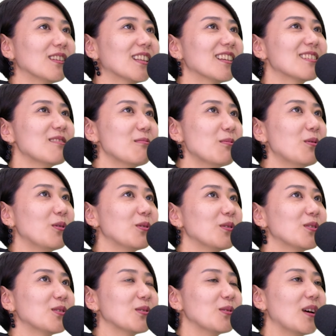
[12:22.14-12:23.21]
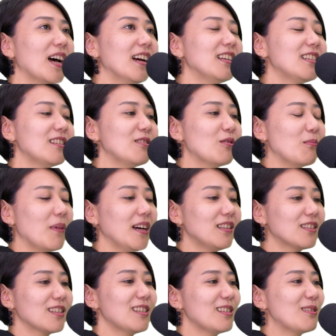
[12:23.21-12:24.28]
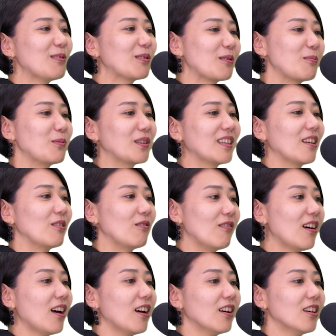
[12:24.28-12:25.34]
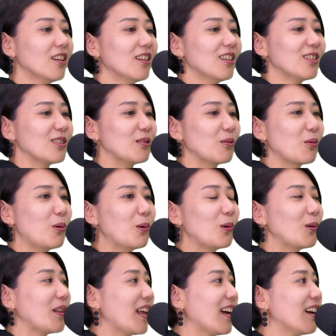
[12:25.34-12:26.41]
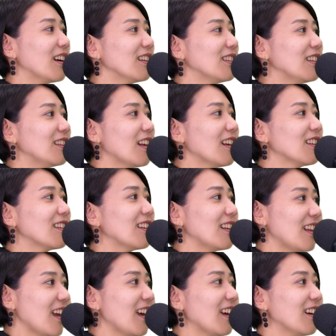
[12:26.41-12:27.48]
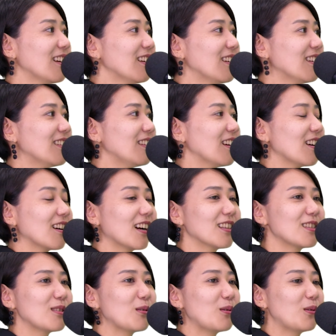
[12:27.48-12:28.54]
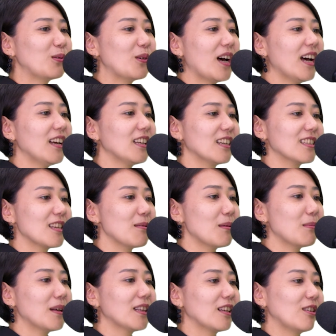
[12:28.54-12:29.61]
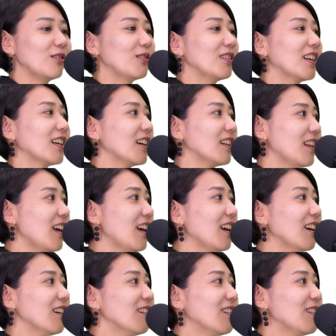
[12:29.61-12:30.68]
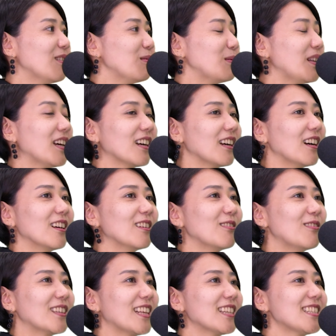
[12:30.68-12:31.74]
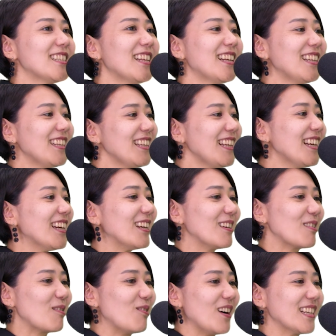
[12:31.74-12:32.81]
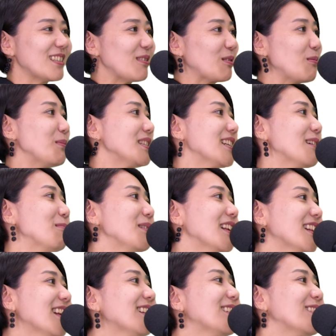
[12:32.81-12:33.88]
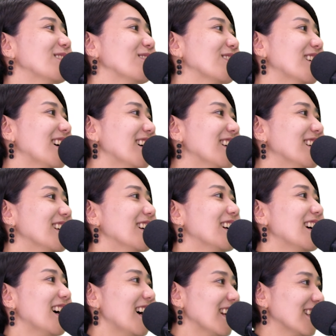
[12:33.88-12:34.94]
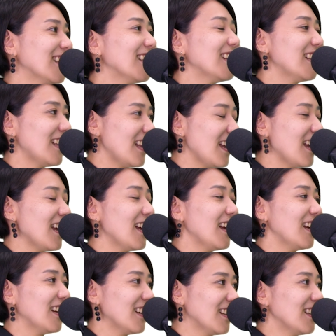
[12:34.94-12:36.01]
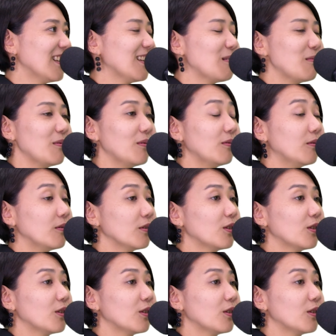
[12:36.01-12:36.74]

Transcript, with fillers: 私もその配信を毎月しようって思ったのは、うん、そのコロナになって、なんか活動の範囲が狭まってくる中で、はい、もうなんか私なりにこう足を止めちゃダメだなっていうのがあって、も